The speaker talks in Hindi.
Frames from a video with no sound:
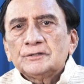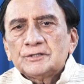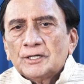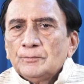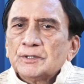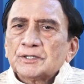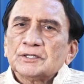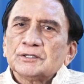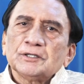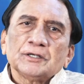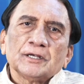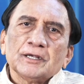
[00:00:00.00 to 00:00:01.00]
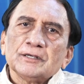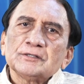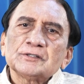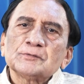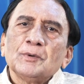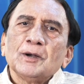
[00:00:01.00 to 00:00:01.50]
जन्म शती के
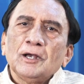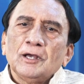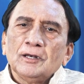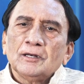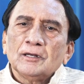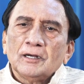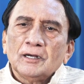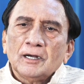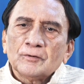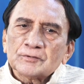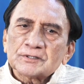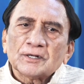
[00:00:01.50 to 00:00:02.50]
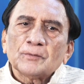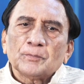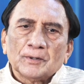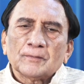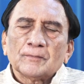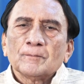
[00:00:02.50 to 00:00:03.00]
इस मंगल अवसर
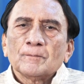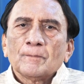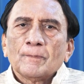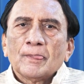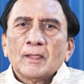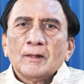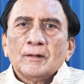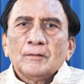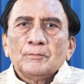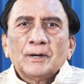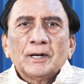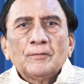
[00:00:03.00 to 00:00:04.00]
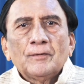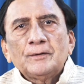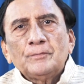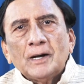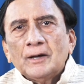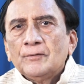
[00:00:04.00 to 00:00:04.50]
पर
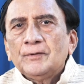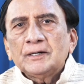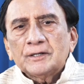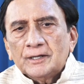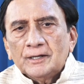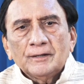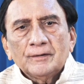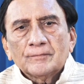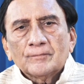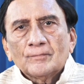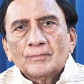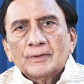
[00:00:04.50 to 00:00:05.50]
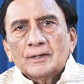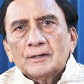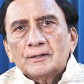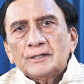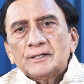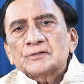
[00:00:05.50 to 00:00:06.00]
भगवान महावीर के
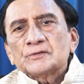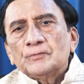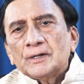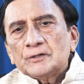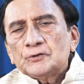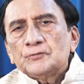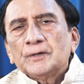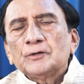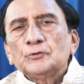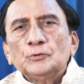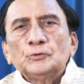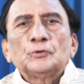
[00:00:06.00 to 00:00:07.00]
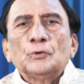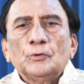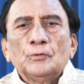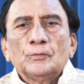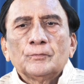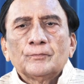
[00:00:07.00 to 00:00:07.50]
इस वैश्विक दूत
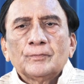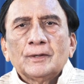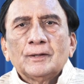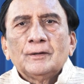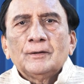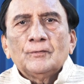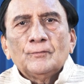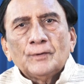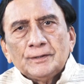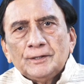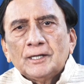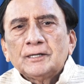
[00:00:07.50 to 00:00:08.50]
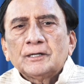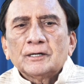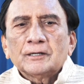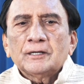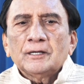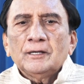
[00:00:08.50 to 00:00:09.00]
को वंदन
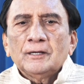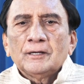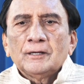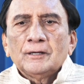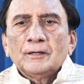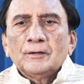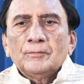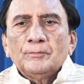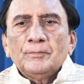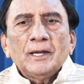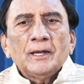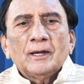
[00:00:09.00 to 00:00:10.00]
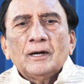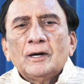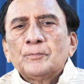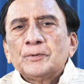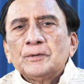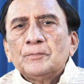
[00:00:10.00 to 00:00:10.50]
करके मैं
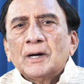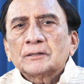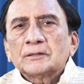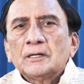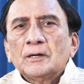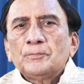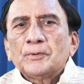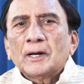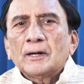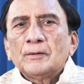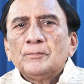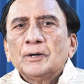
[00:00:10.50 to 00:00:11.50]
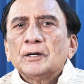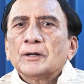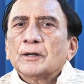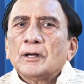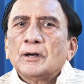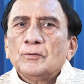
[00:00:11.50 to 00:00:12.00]
अपनी बात का प्रारंभ
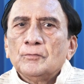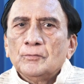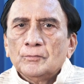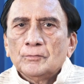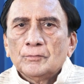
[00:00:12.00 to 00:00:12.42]
कर रहा हूँ